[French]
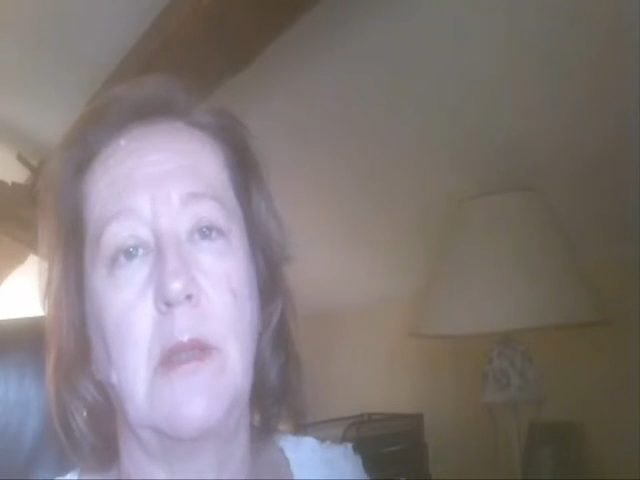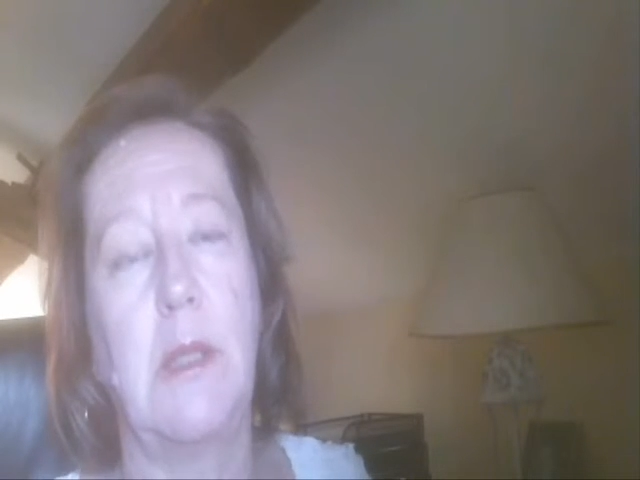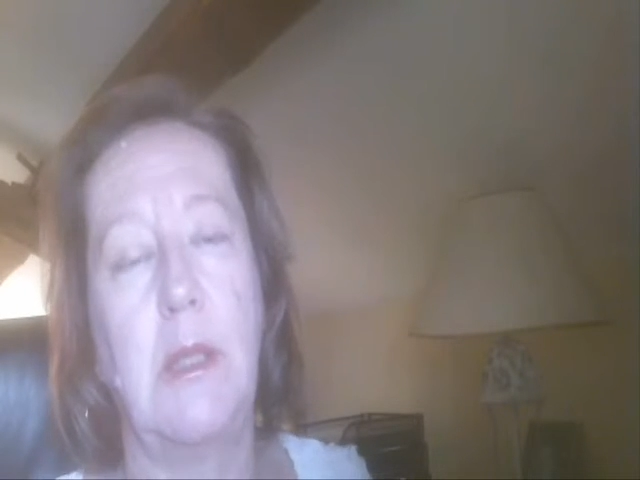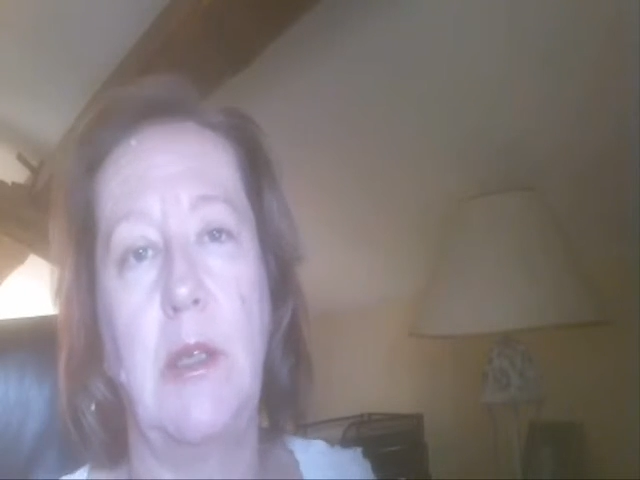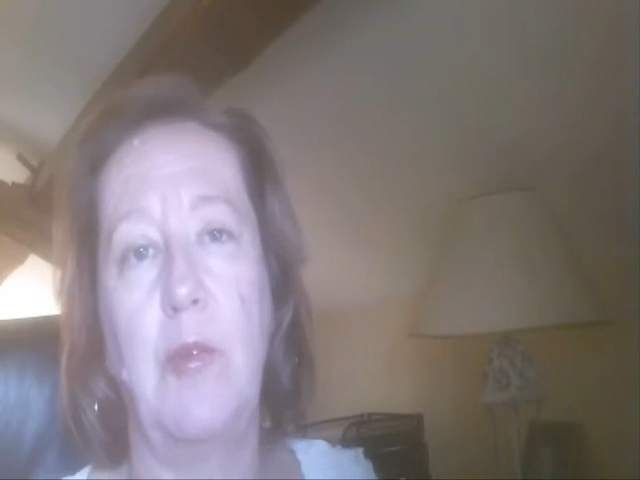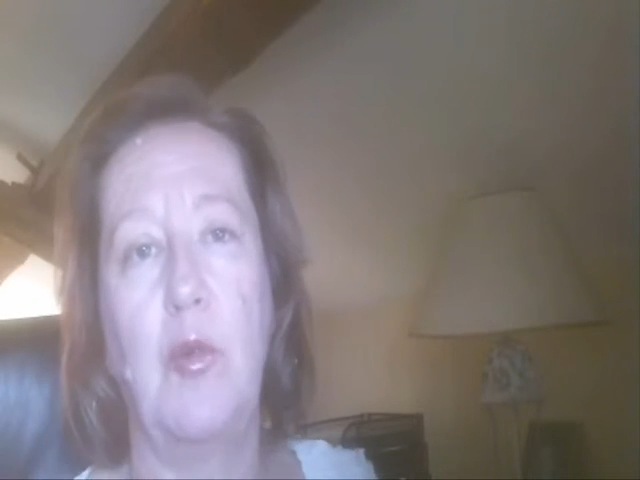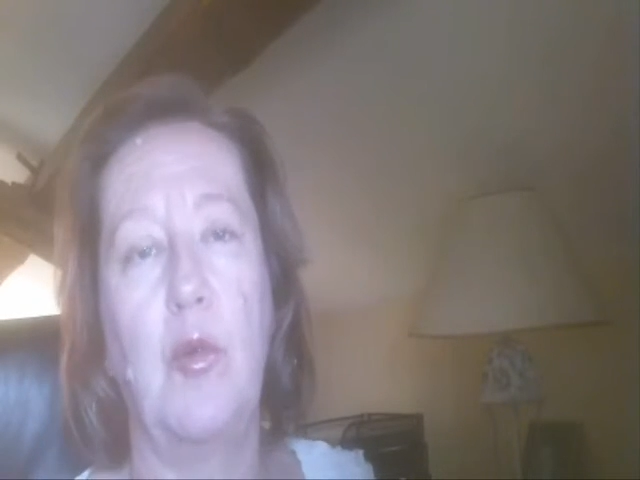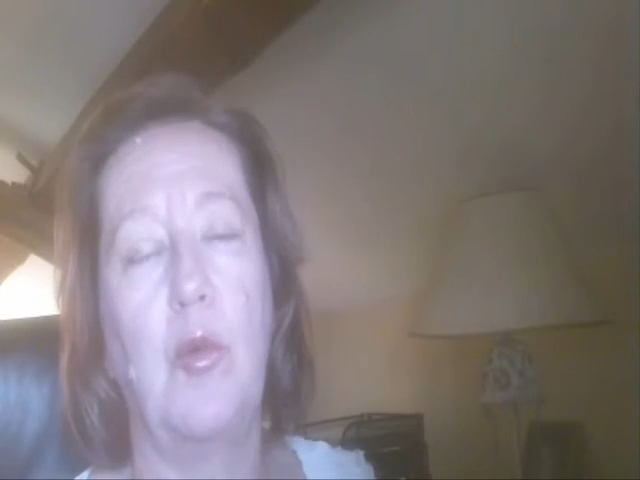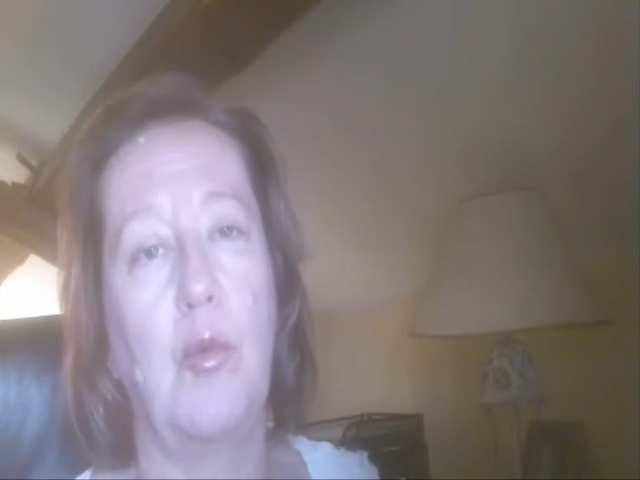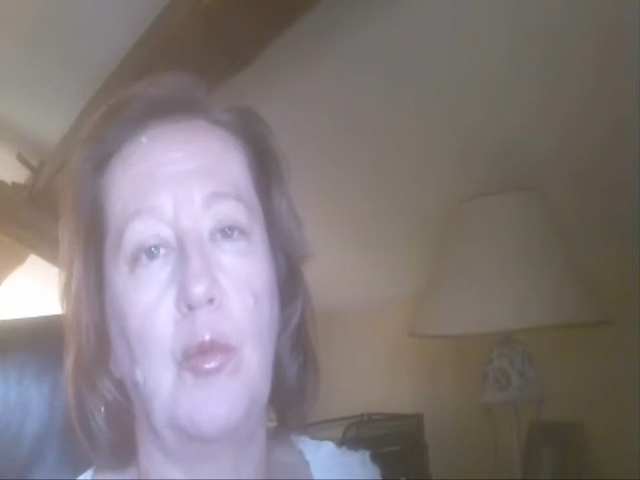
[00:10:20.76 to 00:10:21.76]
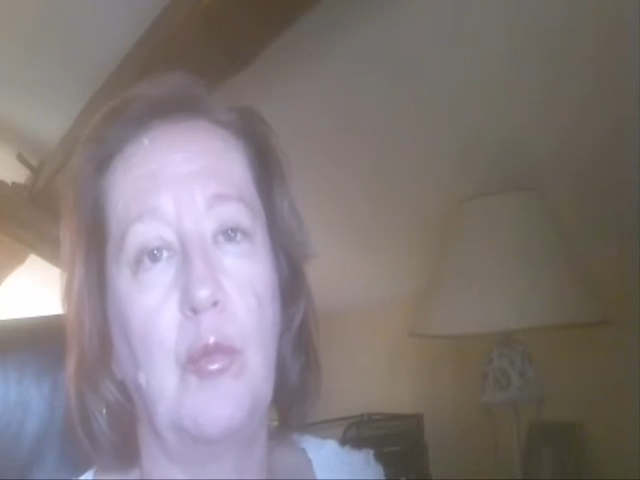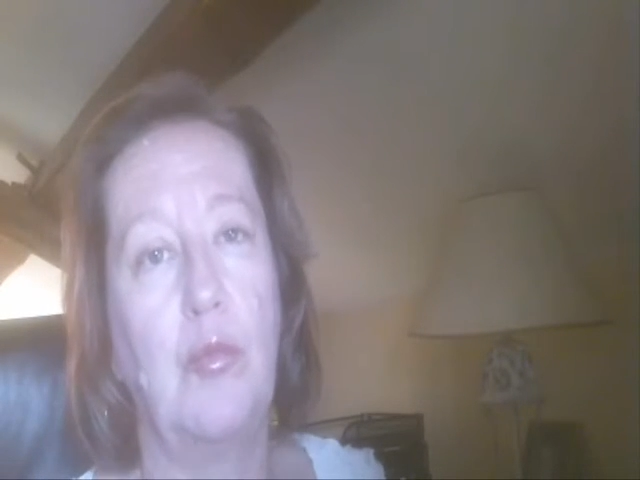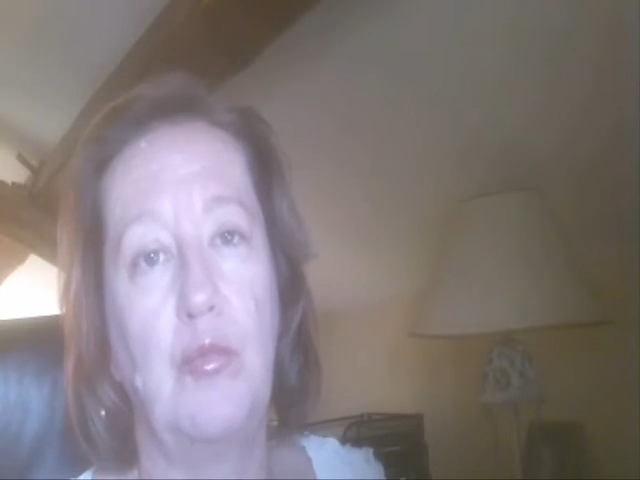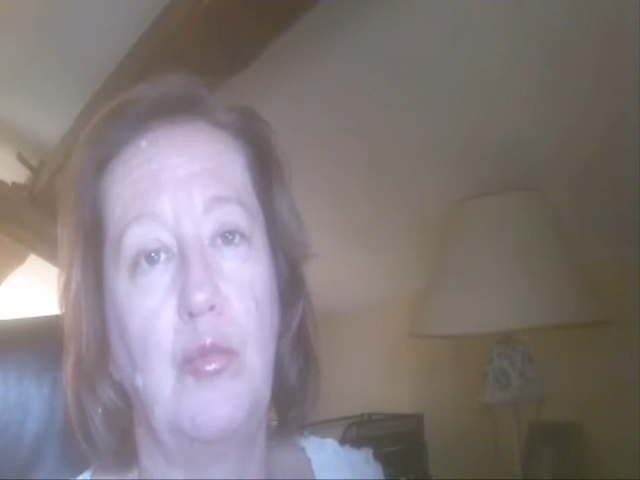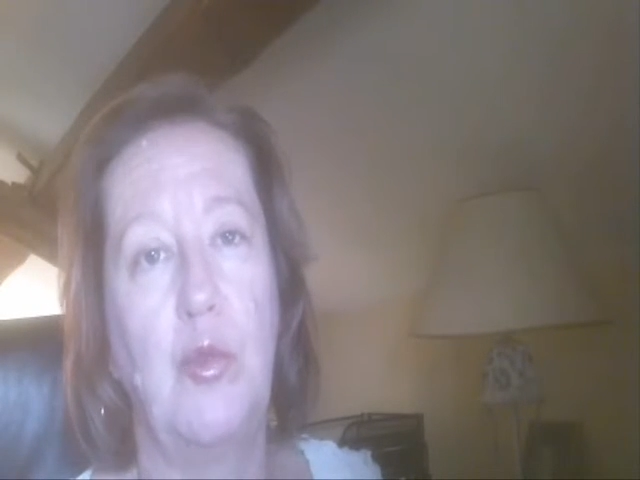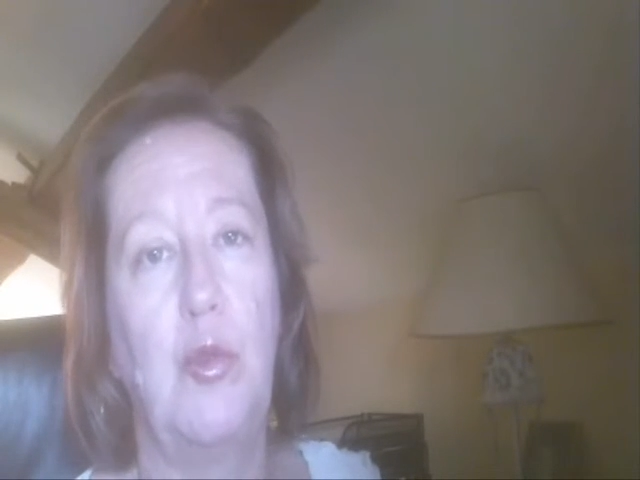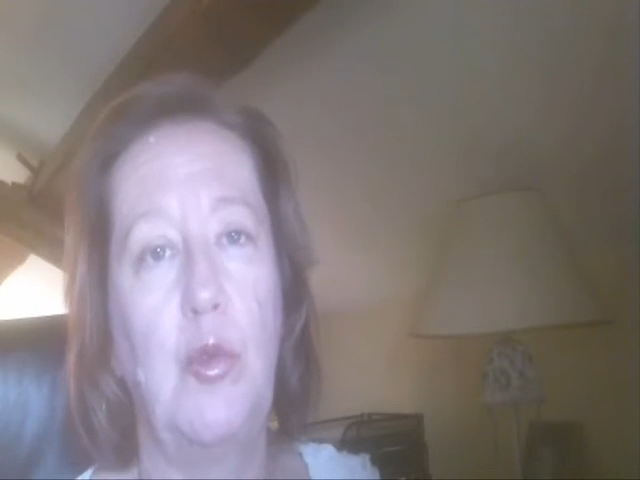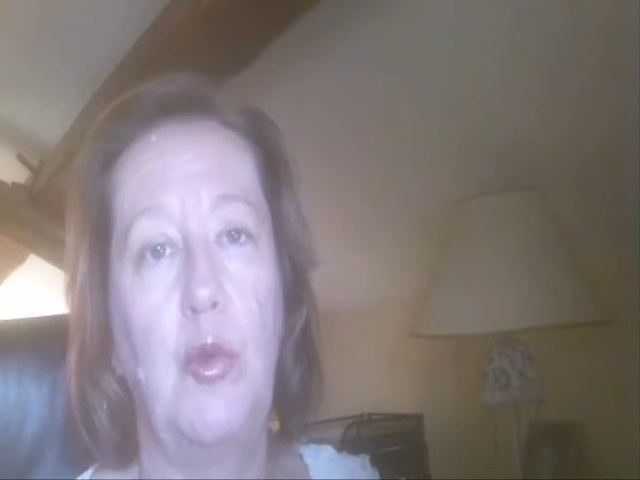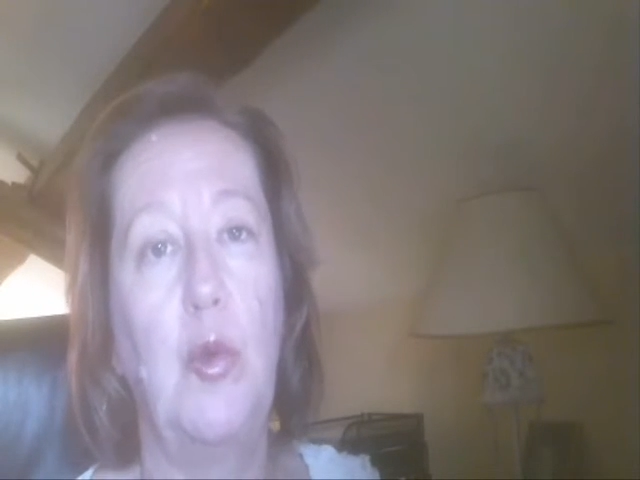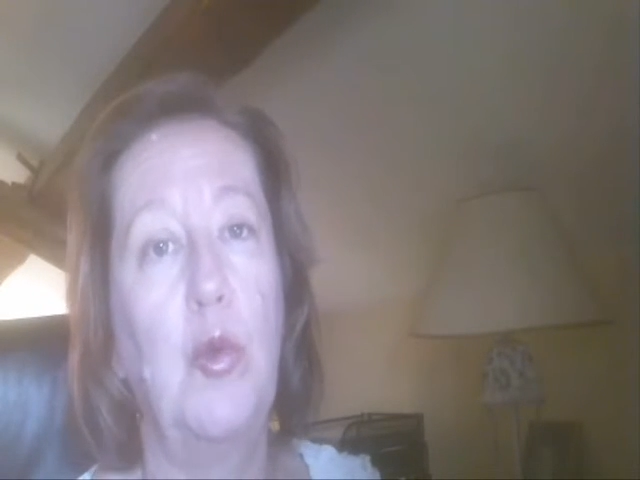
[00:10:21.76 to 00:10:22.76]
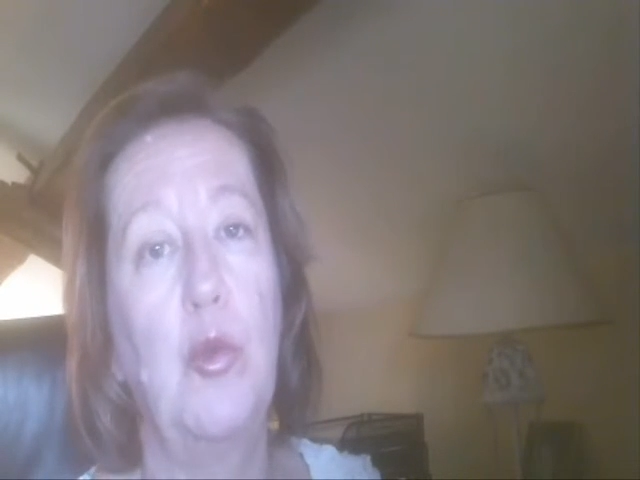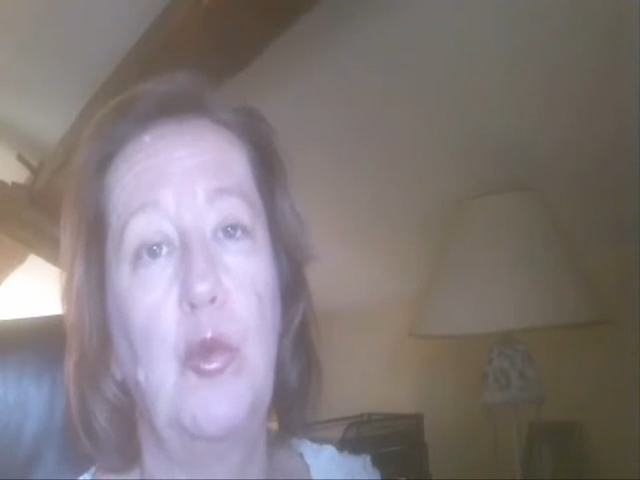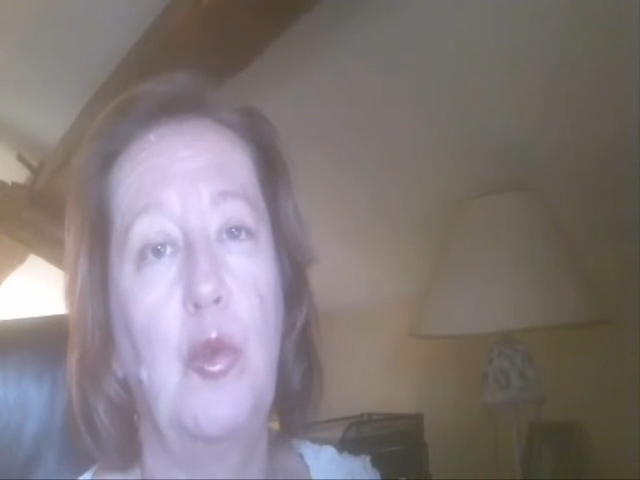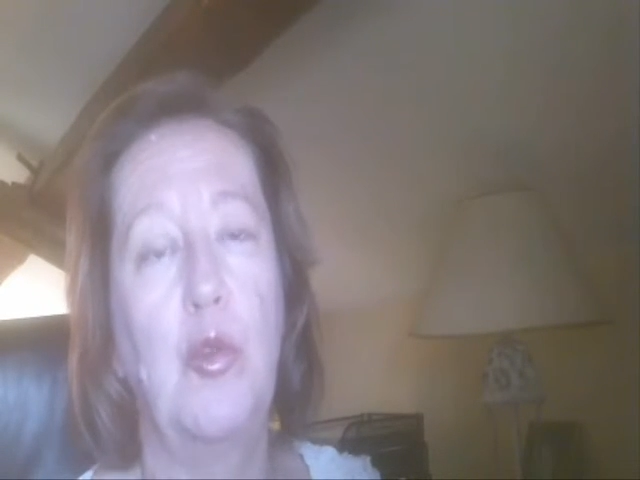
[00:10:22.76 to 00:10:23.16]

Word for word: il faut deux,